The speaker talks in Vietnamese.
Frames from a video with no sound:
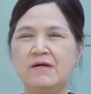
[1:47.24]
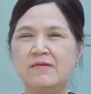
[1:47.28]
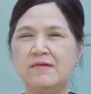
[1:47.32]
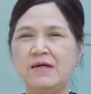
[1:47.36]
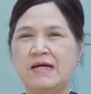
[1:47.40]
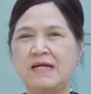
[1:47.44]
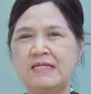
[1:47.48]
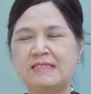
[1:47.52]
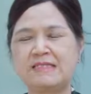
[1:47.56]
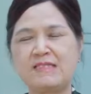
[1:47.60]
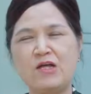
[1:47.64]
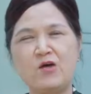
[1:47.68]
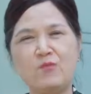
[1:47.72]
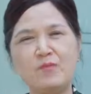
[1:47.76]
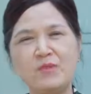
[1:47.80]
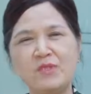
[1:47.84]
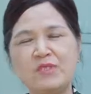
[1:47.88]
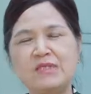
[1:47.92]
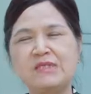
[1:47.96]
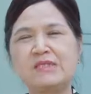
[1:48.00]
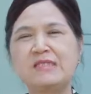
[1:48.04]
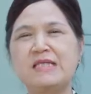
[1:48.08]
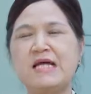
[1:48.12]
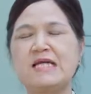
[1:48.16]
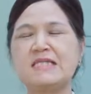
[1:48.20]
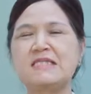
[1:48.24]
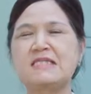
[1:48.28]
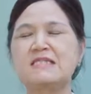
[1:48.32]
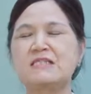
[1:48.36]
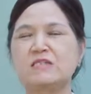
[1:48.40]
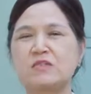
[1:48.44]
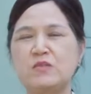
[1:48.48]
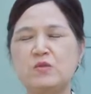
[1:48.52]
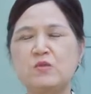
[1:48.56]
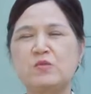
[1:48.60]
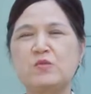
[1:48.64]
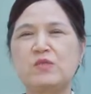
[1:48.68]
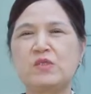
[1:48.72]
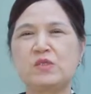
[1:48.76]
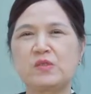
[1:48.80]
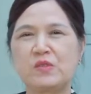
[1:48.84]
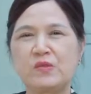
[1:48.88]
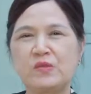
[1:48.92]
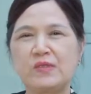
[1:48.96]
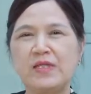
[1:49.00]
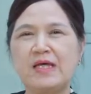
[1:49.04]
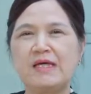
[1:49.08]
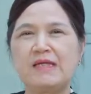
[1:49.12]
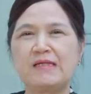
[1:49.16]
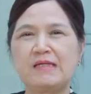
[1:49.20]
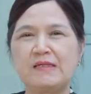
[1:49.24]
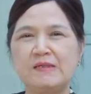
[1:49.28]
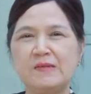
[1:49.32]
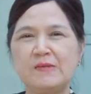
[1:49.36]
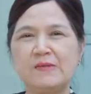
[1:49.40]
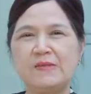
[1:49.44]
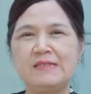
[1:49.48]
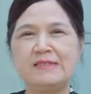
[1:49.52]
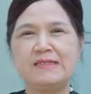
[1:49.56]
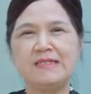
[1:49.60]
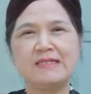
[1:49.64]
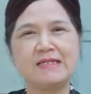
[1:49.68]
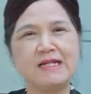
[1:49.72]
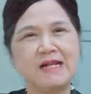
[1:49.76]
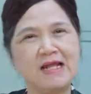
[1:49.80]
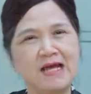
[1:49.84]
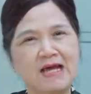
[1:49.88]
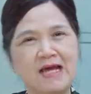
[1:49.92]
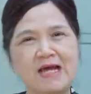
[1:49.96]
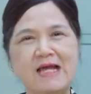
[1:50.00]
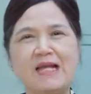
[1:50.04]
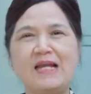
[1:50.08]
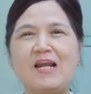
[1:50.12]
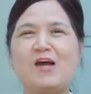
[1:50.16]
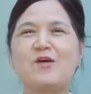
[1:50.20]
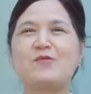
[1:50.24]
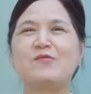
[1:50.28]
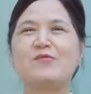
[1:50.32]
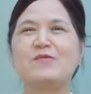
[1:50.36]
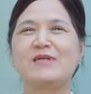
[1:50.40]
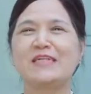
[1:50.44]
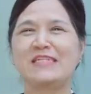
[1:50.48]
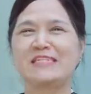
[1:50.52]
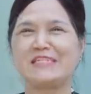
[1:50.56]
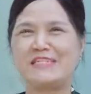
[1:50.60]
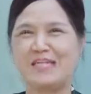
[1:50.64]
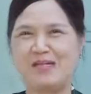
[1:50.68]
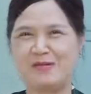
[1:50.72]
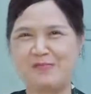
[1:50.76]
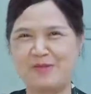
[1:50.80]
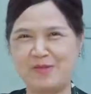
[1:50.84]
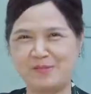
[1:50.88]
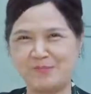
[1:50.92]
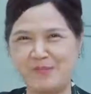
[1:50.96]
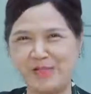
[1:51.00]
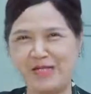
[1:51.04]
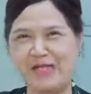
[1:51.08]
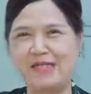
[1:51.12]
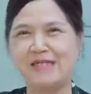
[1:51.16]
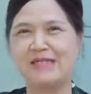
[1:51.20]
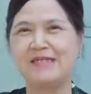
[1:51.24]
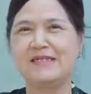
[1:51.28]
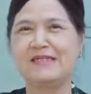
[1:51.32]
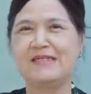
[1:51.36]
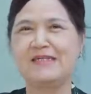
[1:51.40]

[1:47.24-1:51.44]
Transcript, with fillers: và sau một thời gian sử dụng thì tôi thấy tôi rất là hài lòng về cái sản phẩm này